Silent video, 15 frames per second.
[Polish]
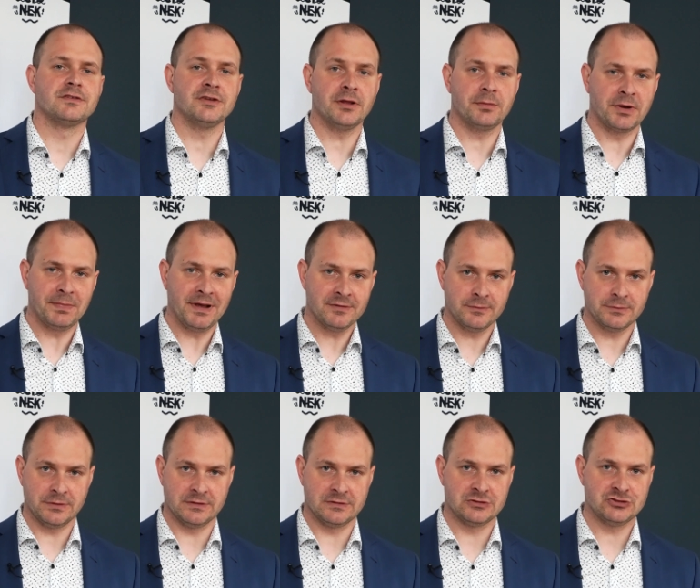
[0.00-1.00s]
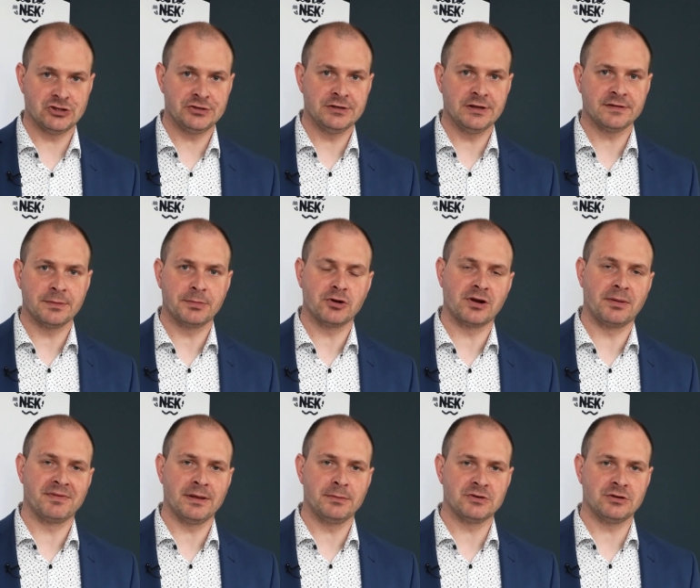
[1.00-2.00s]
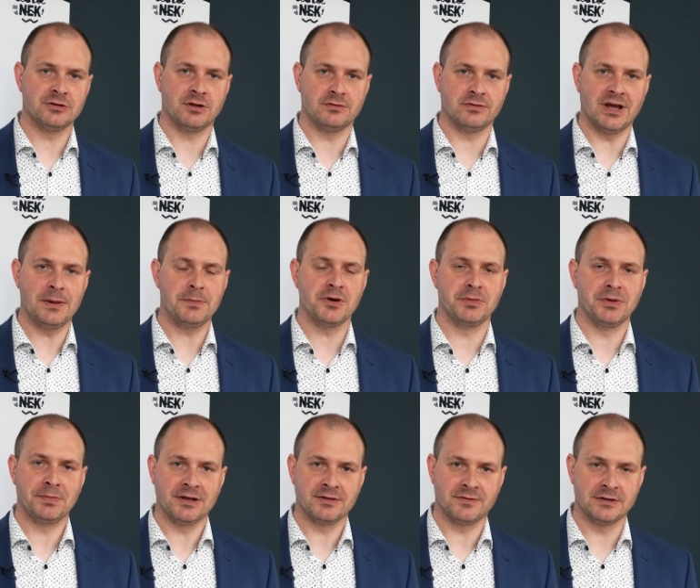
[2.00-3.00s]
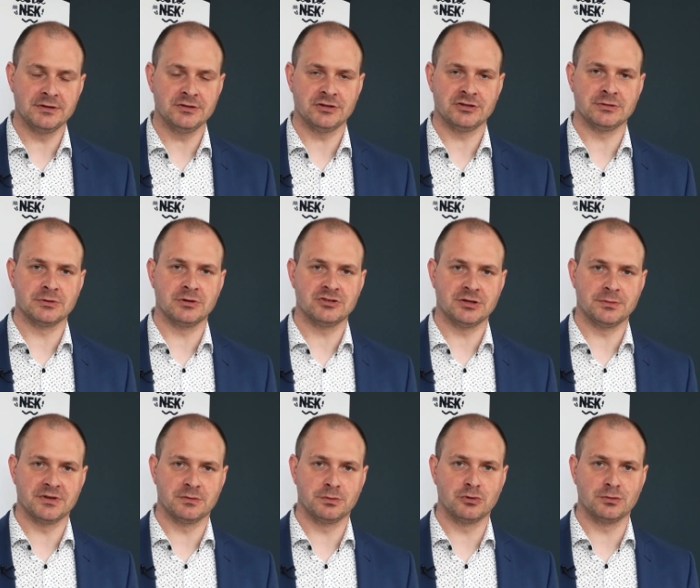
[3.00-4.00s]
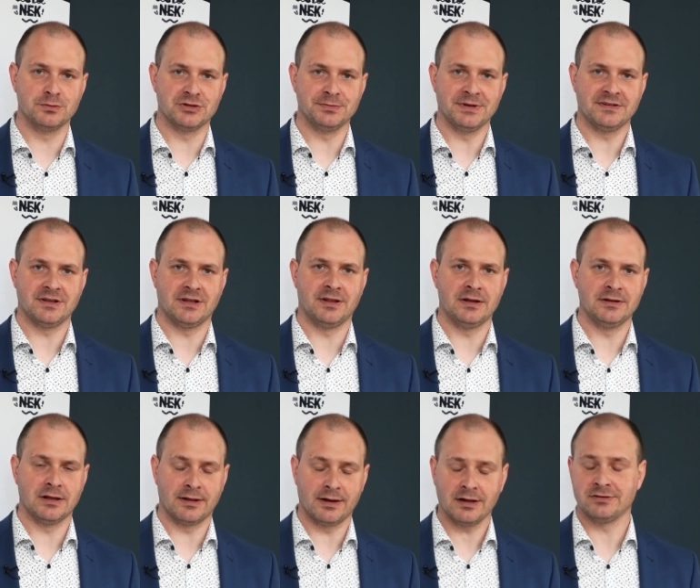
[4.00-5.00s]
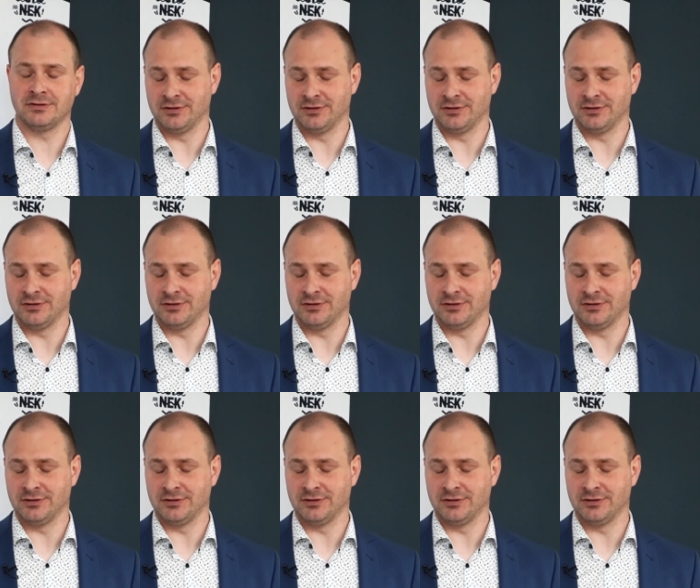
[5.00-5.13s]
Dzień dobry Państwu, to jest Szczeciński Program Samorządowy, a moim i Państwa dzisiejszym gościem jest burmistrz miasta Daniel Rak.